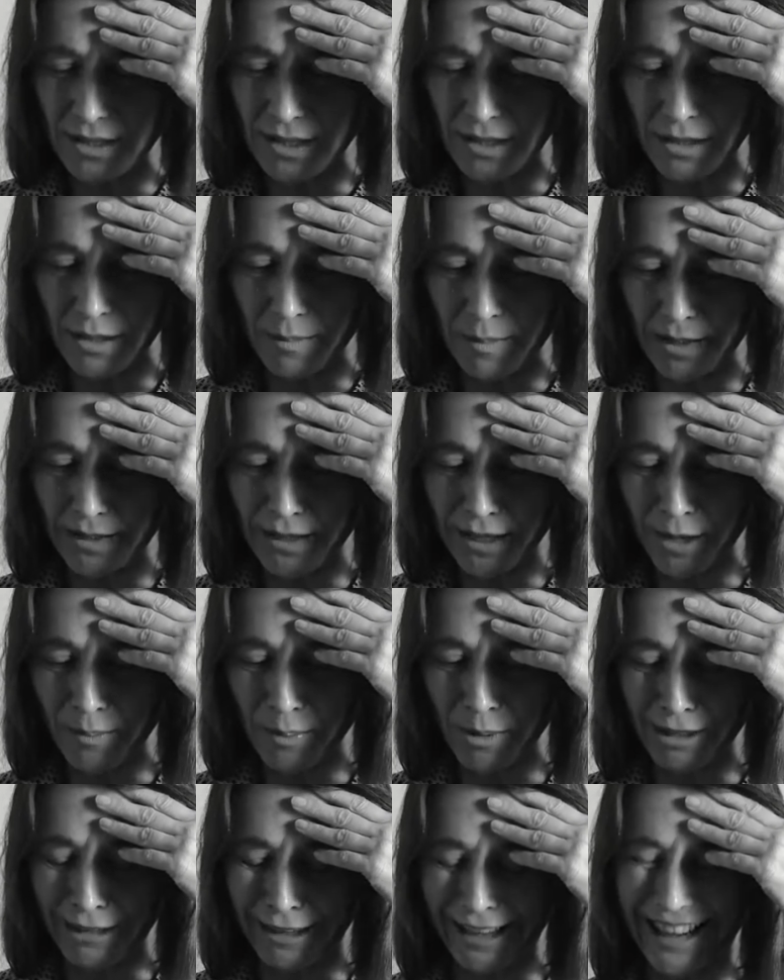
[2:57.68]
sentimentale
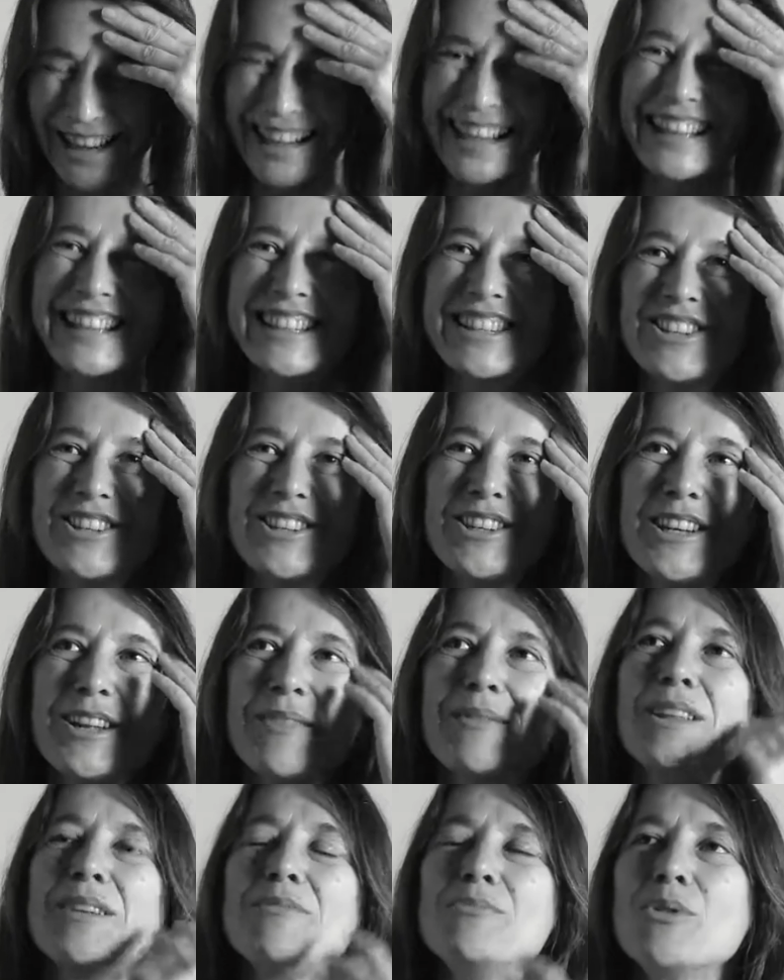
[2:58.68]
può entrare anche il
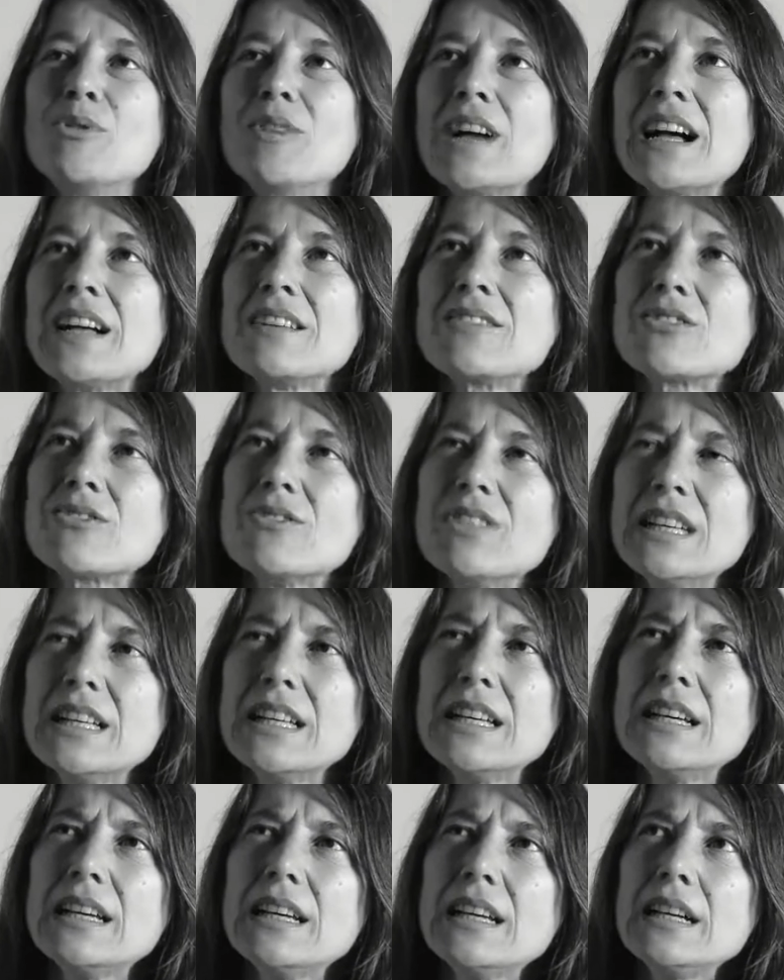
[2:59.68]
cinema nel mio caso,
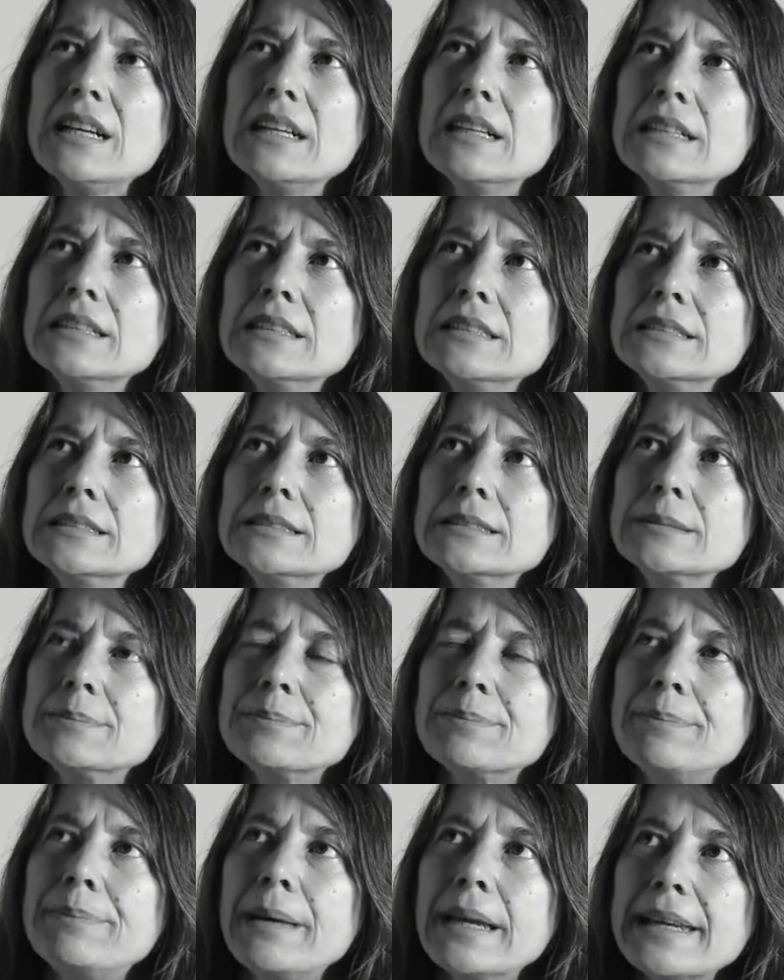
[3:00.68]
eh,
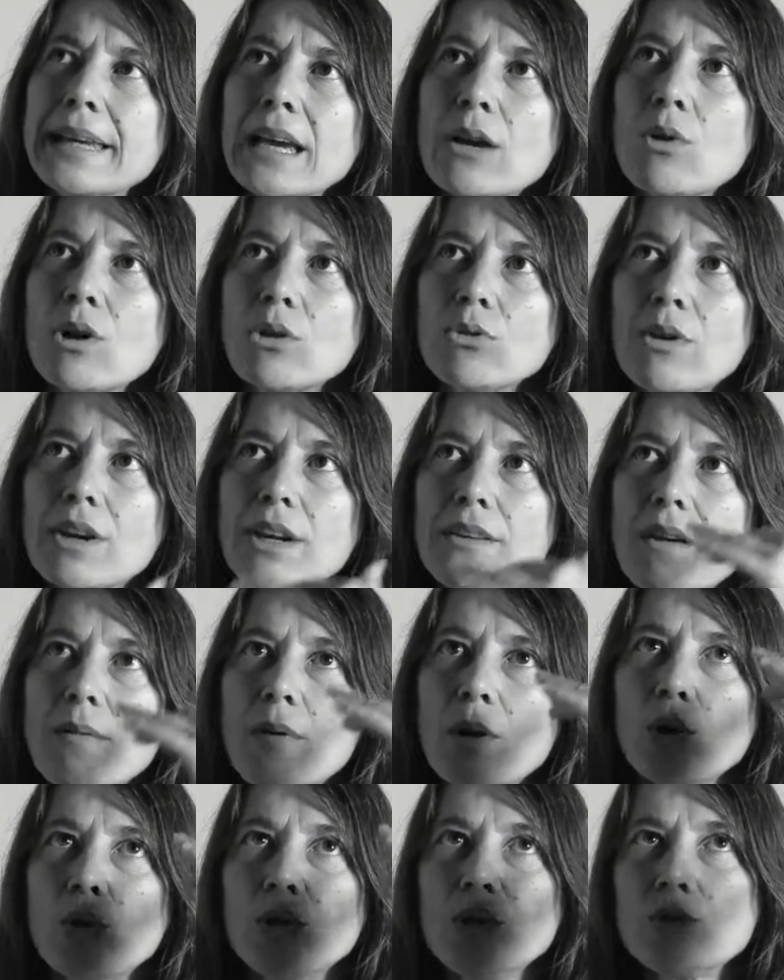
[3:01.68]
perché quando
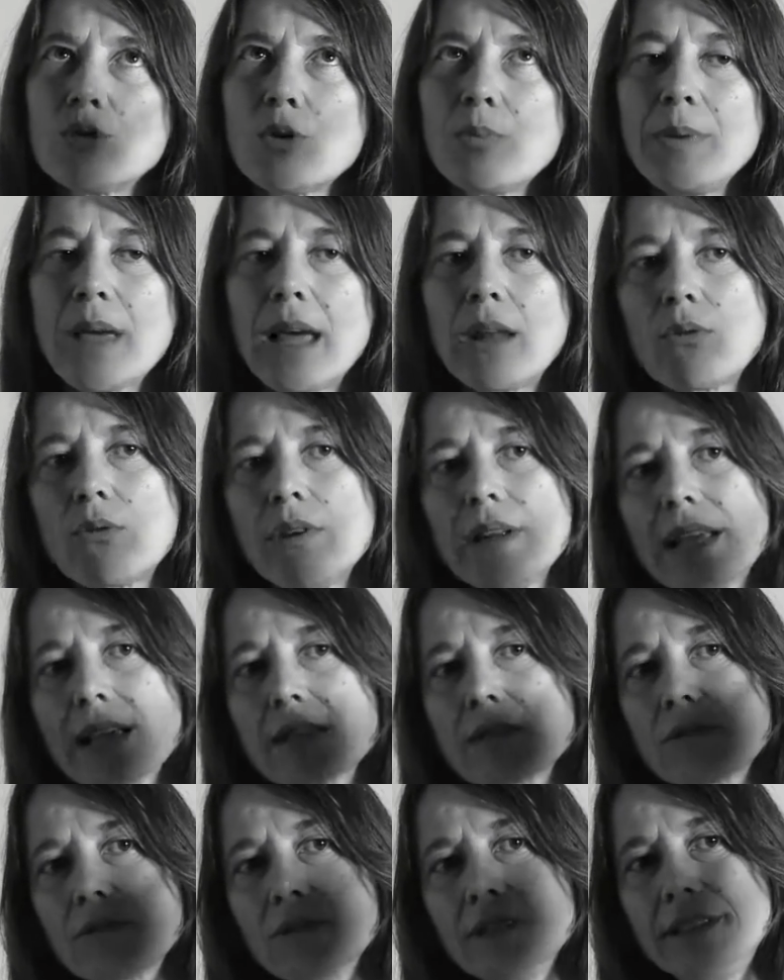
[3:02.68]
arriviamo al quinto piano quel che
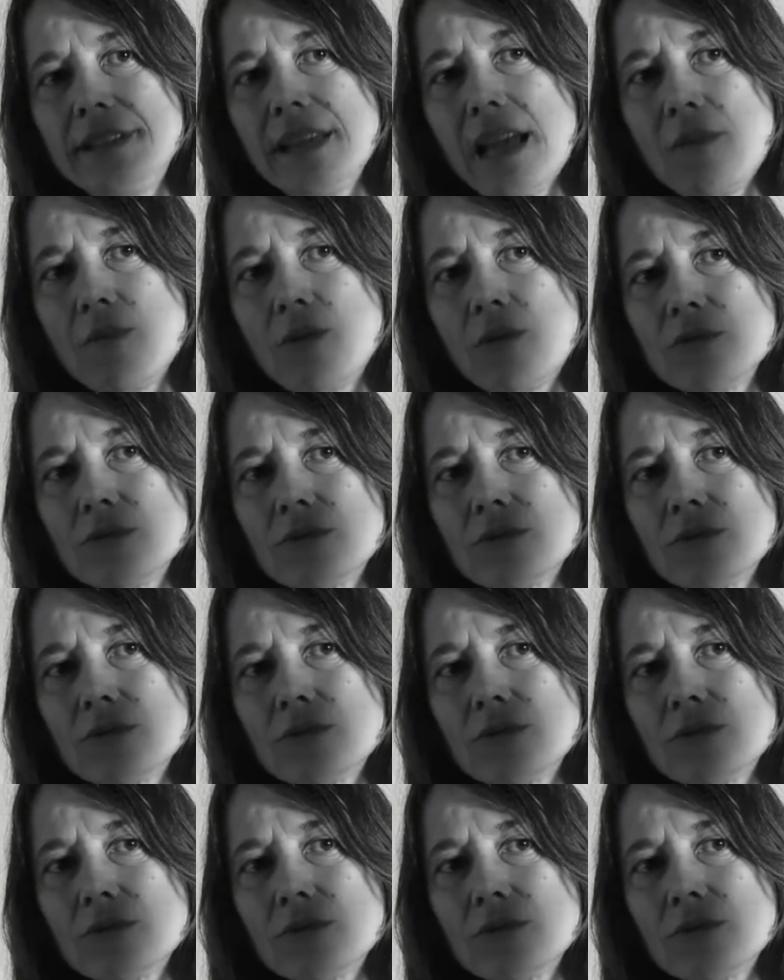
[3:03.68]
ascoltiamo